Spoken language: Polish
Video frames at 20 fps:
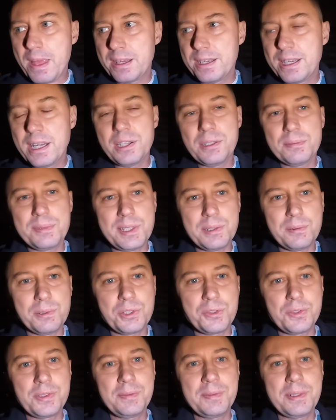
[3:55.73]
Ja ją
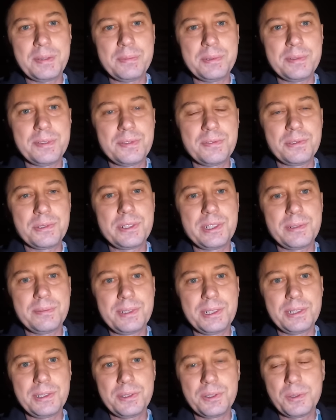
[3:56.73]
założyłem, ja byłem twórcą
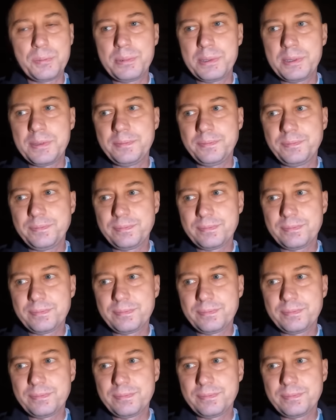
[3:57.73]
tej grupy.